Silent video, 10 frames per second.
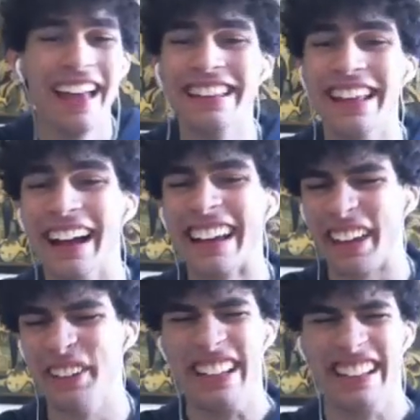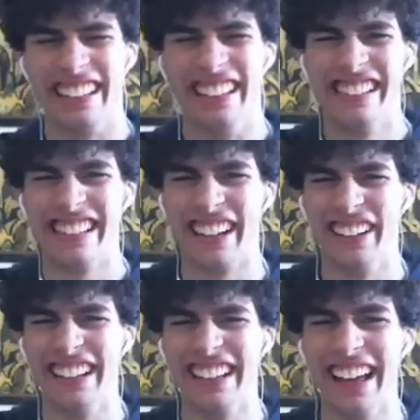neanche un hit lo
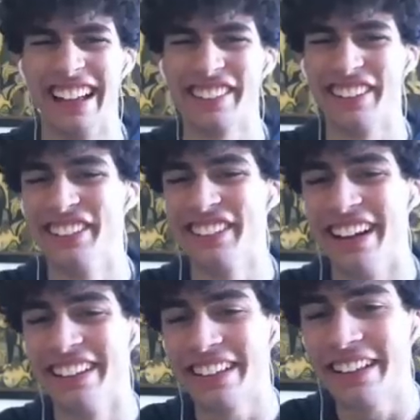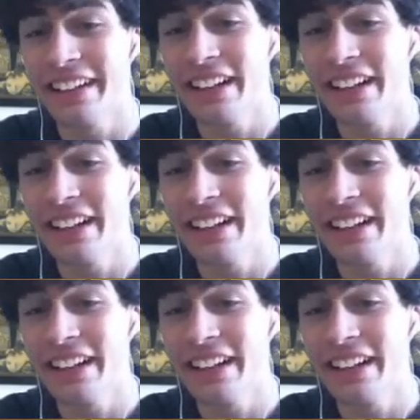stregone di ghiaccio, allucinante.